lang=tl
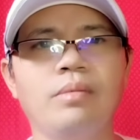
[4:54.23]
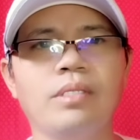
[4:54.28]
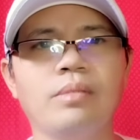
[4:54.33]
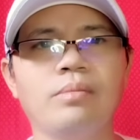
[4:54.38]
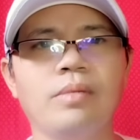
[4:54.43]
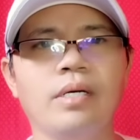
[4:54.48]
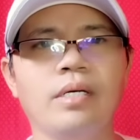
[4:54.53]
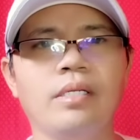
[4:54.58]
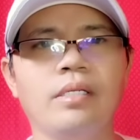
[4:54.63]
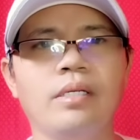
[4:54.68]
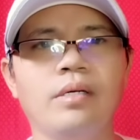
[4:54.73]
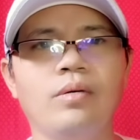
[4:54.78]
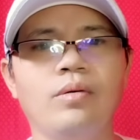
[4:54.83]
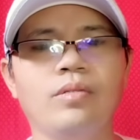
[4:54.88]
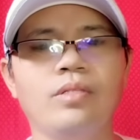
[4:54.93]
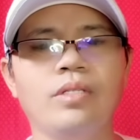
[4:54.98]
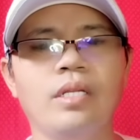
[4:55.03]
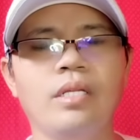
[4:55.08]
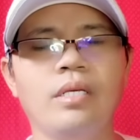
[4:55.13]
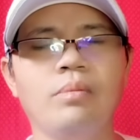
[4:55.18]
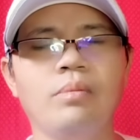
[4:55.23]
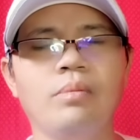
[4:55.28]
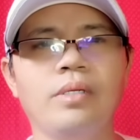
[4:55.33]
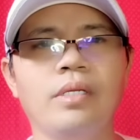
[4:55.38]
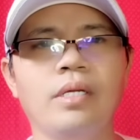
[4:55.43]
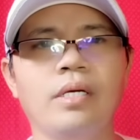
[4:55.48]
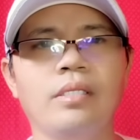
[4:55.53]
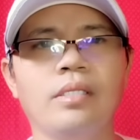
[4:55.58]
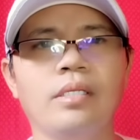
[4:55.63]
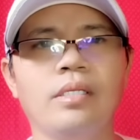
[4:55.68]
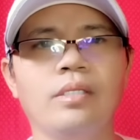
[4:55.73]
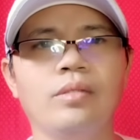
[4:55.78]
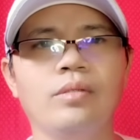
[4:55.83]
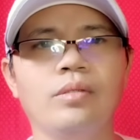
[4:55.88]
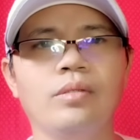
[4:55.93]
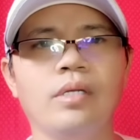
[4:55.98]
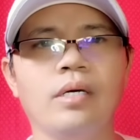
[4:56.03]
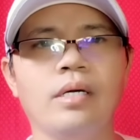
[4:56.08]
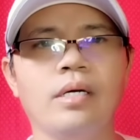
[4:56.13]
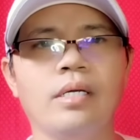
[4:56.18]
Mas maganda kung silipin natin
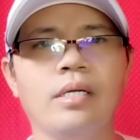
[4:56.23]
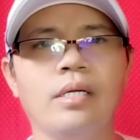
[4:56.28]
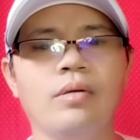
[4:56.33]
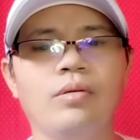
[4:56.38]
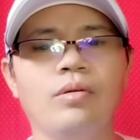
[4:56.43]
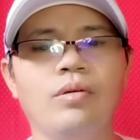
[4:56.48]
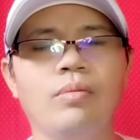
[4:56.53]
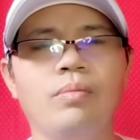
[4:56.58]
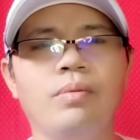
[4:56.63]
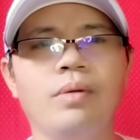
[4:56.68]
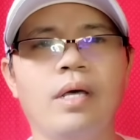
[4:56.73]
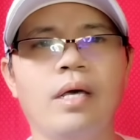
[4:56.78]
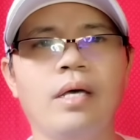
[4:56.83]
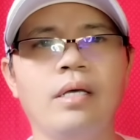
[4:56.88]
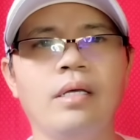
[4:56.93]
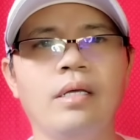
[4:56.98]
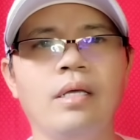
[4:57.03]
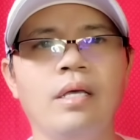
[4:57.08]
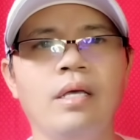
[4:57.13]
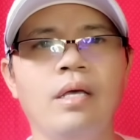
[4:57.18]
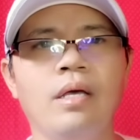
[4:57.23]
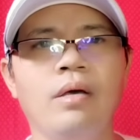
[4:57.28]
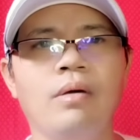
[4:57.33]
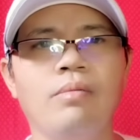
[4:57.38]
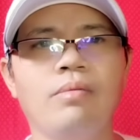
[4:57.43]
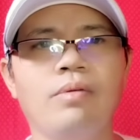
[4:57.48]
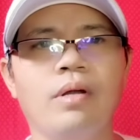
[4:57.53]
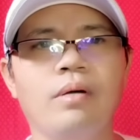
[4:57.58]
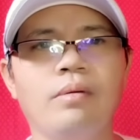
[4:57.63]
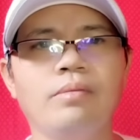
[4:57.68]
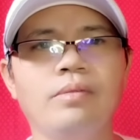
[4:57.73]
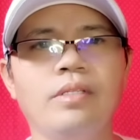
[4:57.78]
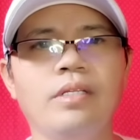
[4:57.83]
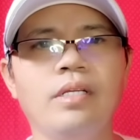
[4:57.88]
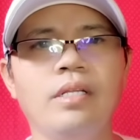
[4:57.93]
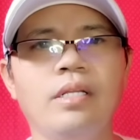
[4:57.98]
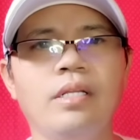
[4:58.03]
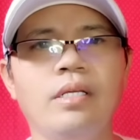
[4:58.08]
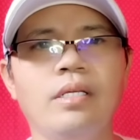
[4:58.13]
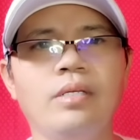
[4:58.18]
yung naka-round off na from
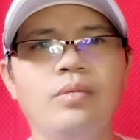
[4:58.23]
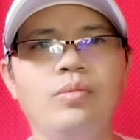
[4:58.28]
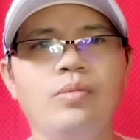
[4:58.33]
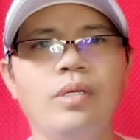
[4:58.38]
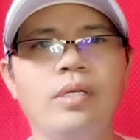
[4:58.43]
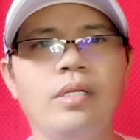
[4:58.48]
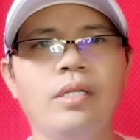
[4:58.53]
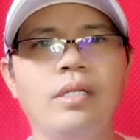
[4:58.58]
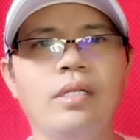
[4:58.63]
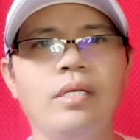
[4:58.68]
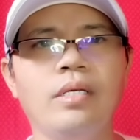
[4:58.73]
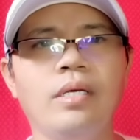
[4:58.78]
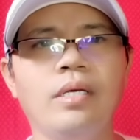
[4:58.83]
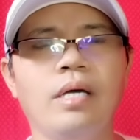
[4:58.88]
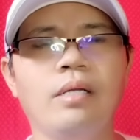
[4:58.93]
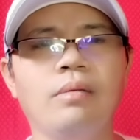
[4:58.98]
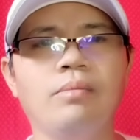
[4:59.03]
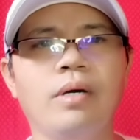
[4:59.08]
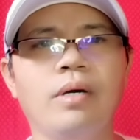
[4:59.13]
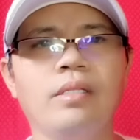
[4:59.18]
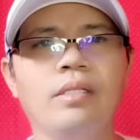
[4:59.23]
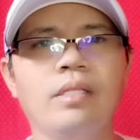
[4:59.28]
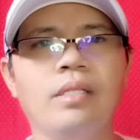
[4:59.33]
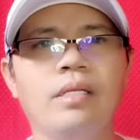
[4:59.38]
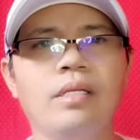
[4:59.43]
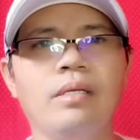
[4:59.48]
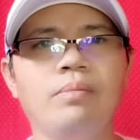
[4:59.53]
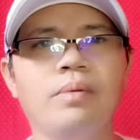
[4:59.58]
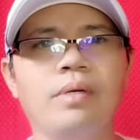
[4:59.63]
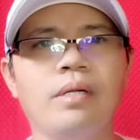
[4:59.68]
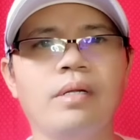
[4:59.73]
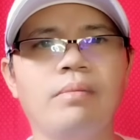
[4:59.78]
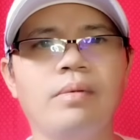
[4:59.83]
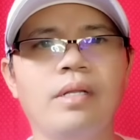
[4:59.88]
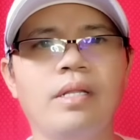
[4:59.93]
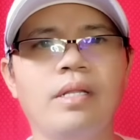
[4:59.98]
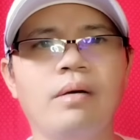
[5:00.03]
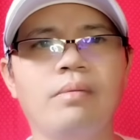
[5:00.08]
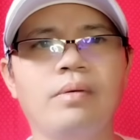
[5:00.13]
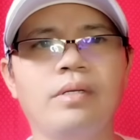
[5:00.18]
daily, weekly, and monthly para
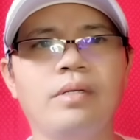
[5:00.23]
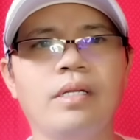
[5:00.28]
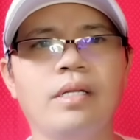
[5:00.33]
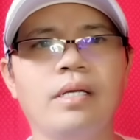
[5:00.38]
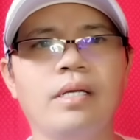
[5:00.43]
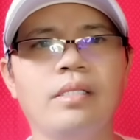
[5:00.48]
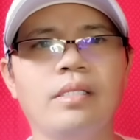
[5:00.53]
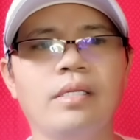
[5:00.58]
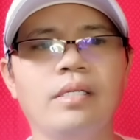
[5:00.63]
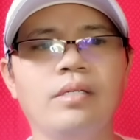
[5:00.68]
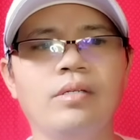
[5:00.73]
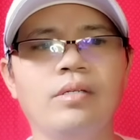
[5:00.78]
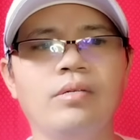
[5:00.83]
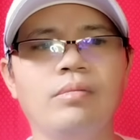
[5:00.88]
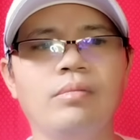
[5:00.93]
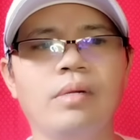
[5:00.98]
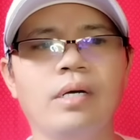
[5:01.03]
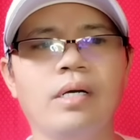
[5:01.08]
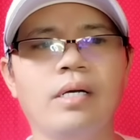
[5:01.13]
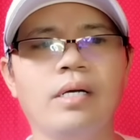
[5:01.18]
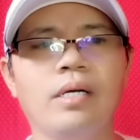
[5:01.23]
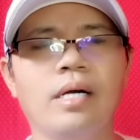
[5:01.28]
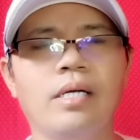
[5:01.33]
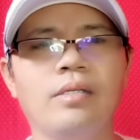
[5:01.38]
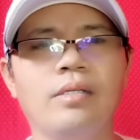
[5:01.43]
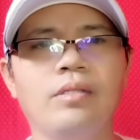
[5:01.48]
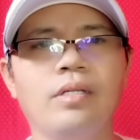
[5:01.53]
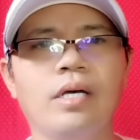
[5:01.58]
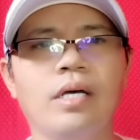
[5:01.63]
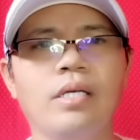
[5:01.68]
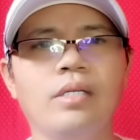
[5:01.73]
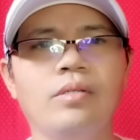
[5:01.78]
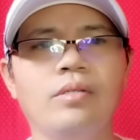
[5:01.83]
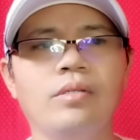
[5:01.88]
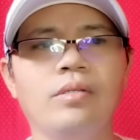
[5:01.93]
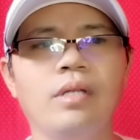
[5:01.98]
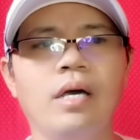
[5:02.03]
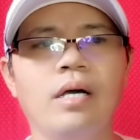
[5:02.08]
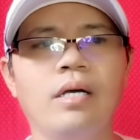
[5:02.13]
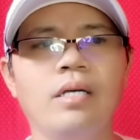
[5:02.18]
malaman na natin kung magkano na
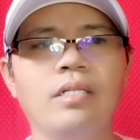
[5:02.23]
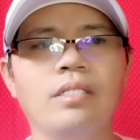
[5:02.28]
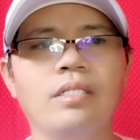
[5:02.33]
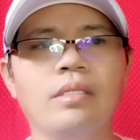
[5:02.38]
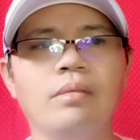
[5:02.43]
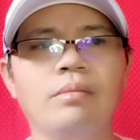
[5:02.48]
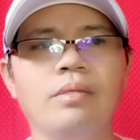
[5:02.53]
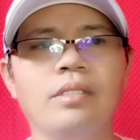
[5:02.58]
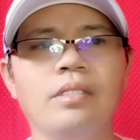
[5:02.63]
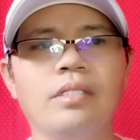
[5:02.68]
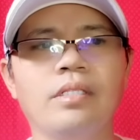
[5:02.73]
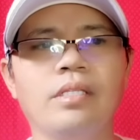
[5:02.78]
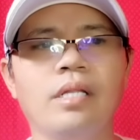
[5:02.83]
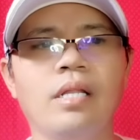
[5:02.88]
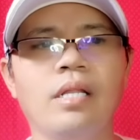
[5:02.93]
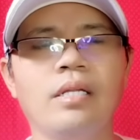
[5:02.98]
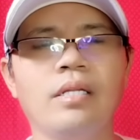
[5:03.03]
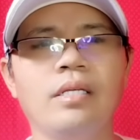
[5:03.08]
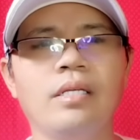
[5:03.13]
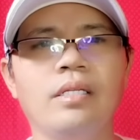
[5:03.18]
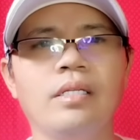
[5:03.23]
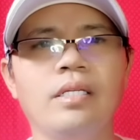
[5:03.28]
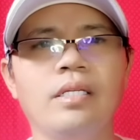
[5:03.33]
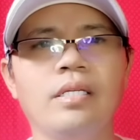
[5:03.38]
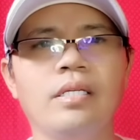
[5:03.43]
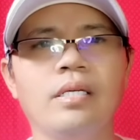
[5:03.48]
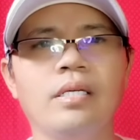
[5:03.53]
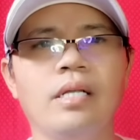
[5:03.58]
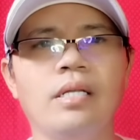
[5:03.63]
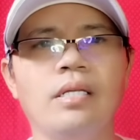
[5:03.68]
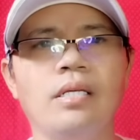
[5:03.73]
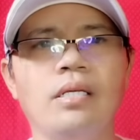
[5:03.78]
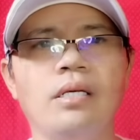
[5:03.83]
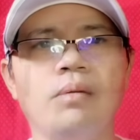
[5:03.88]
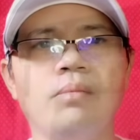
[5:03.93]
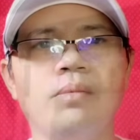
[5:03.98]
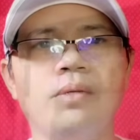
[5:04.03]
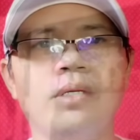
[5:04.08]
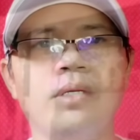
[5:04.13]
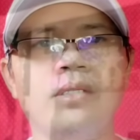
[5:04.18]
ngayon ang estimated salary ni
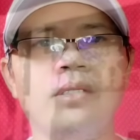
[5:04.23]
Kalingap